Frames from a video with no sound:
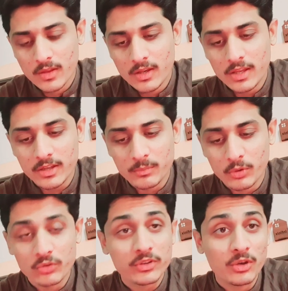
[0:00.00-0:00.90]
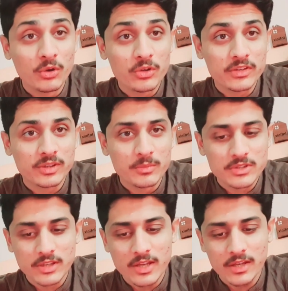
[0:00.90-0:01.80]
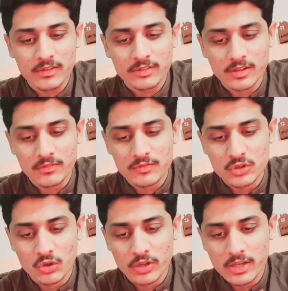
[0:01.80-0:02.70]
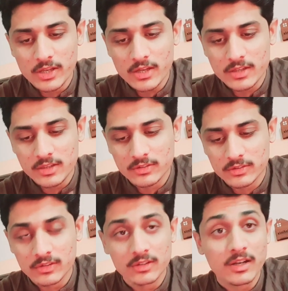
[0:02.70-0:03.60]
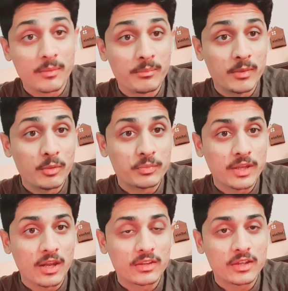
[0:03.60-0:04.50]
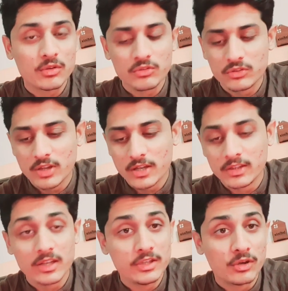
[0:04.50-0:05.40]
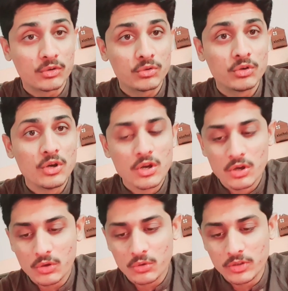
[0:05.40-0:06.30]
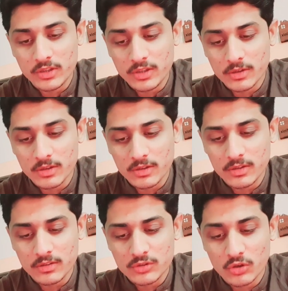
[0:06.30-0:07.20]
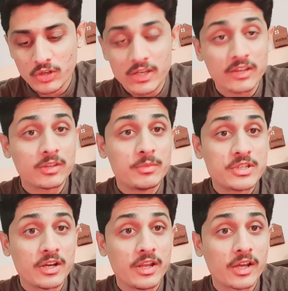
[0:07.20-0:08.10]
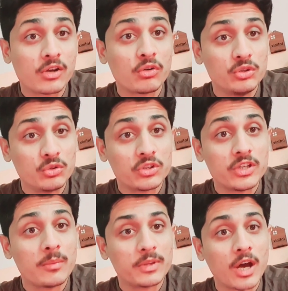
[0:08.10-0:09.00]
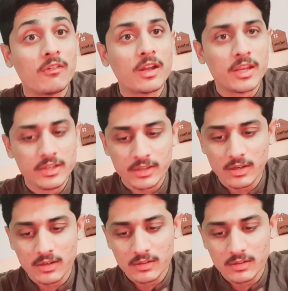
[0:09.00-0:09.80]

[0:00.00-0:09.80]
लेकिन बहुत से लोग ये समझते हैं कि सिर्फ जॉन एलिया ही इस गम में मुबतला थे और जाहिदा हिना को कोई जॉन एलिया से बिछड़ने का कोई दुख या मदावा नहीं था